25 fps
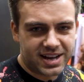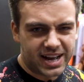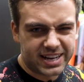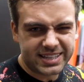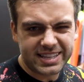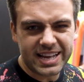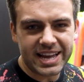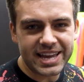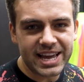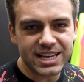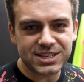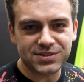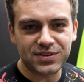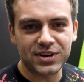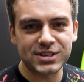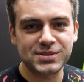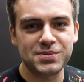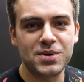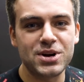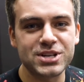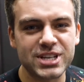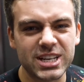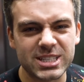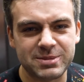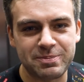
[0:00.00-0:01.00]
Когда есть
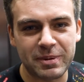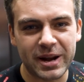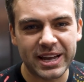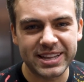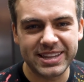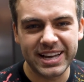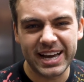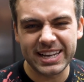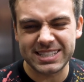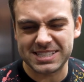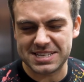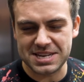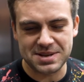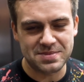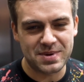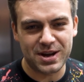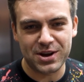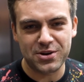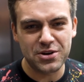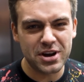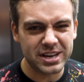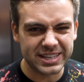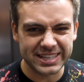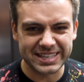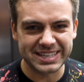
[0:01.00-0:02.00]
возможность продать, не
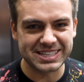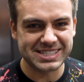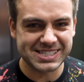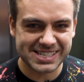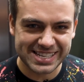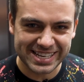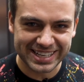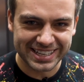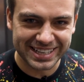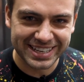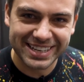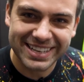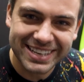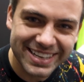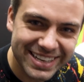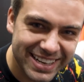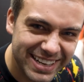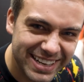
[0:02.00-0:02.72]
могу это не сделать.